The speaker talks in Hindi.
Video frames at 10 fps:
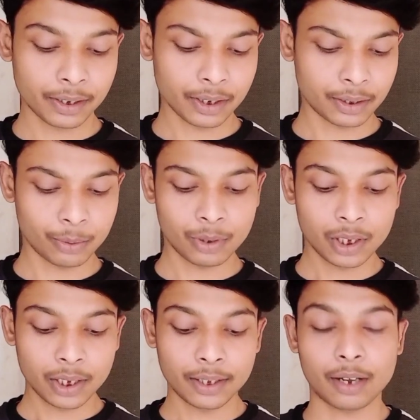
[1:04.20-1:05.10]
कर लेता हूँ
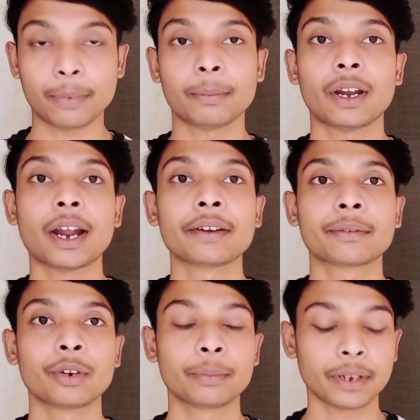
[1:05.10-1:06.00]
यहाँ पे मैं लाइट
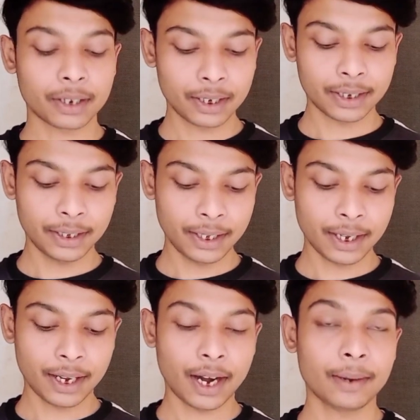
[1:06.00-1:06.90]
कोइन पे क्लिक
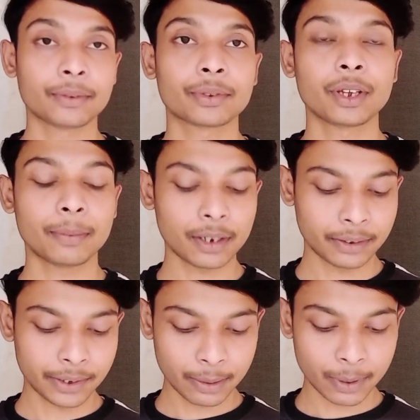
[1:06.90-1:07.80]
किया एंड उसके बाद
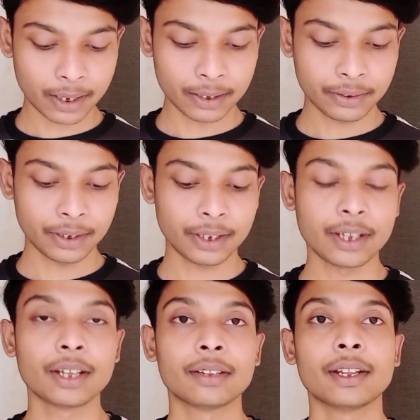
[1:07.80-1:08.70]
रिसीव एल
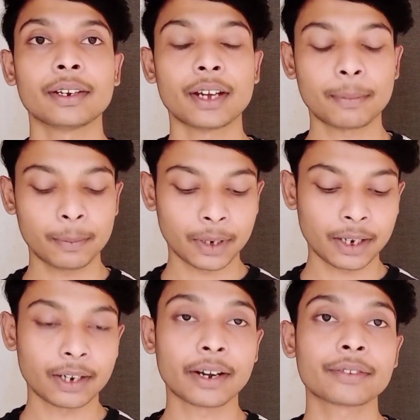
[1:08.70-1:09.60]
देन यहाँ पे
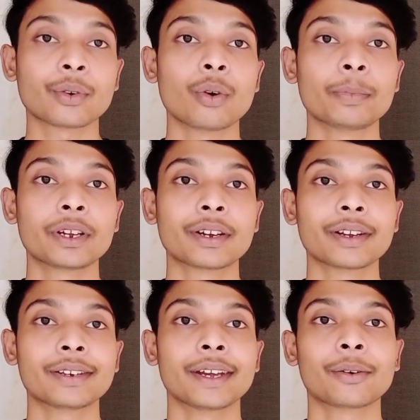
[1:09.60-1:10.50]
मैंने एड्रेस कॉपी
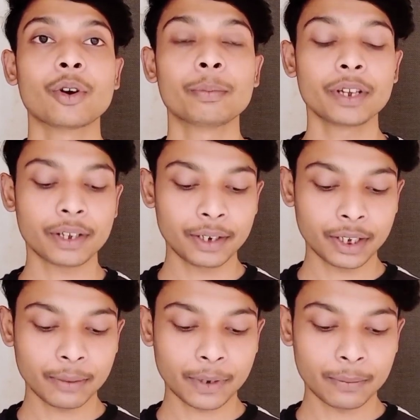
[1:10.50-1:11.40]
कर लिया कॉपी करने
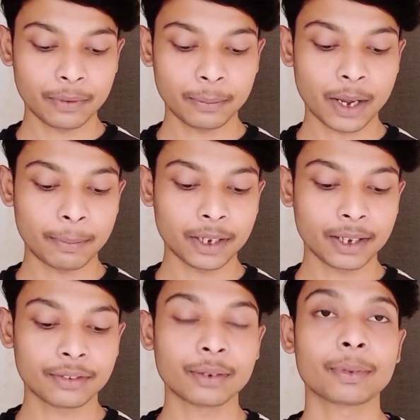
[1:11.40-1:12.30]
के बाद फिर मैं
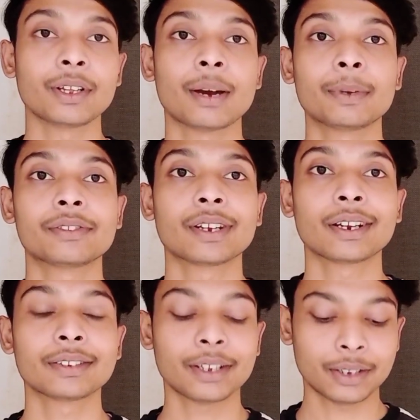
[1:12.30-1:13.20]
एप्लीकेशन पे यहाँ पे
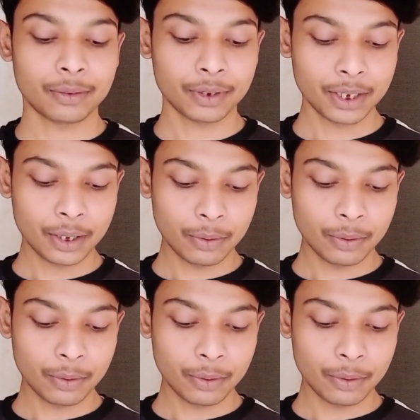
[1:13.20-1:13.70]
चला जाता हूँ